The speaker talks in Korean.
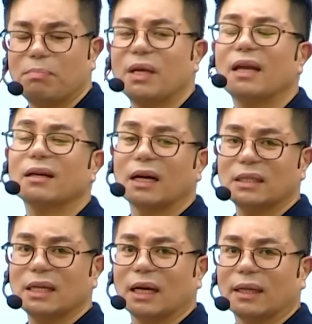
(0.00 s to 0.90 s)
삐에르
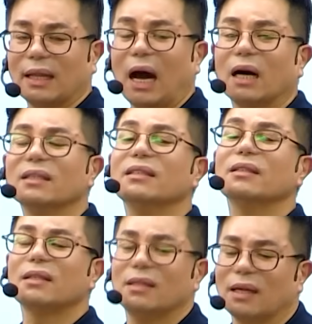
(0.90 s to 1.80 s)
갔냐
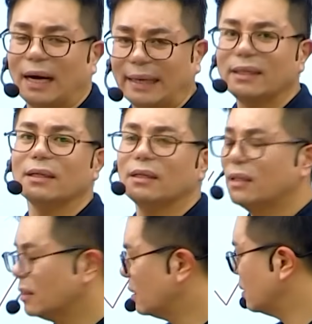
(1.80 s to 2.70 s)
나으키
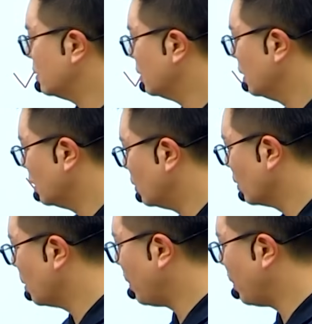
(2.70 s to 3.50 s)
아디이데스 이런 게